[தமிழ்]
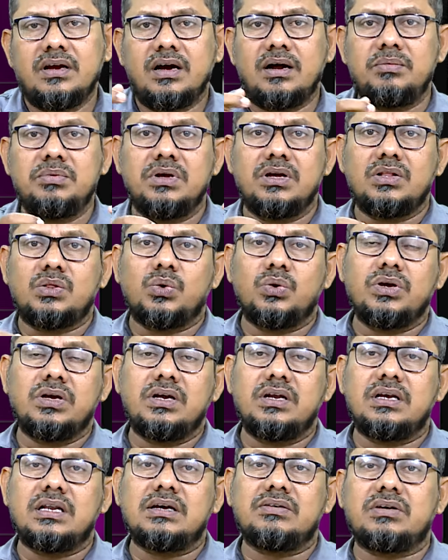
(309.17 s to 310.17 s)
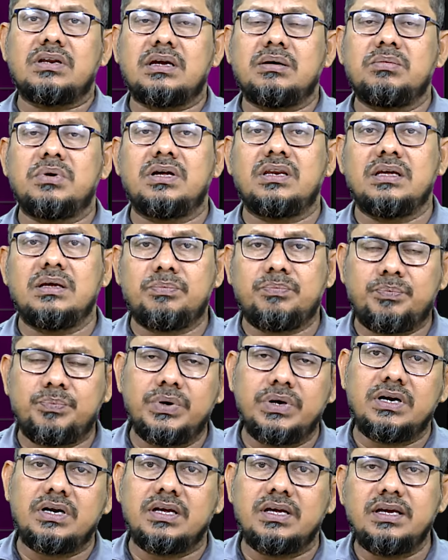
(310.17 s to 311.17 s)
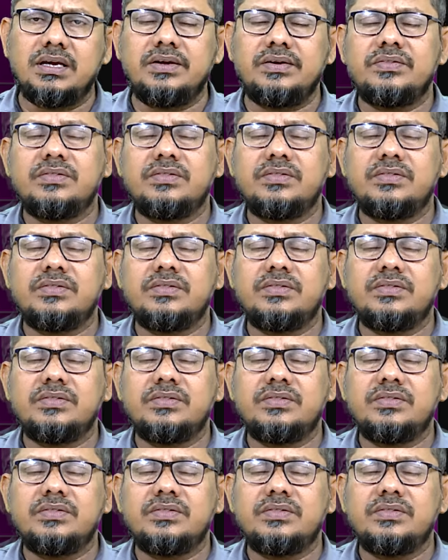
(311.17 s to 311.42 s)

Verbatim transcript: அப்படியே தொங்கிக்கிட்டே வர மாதிரி இப்படி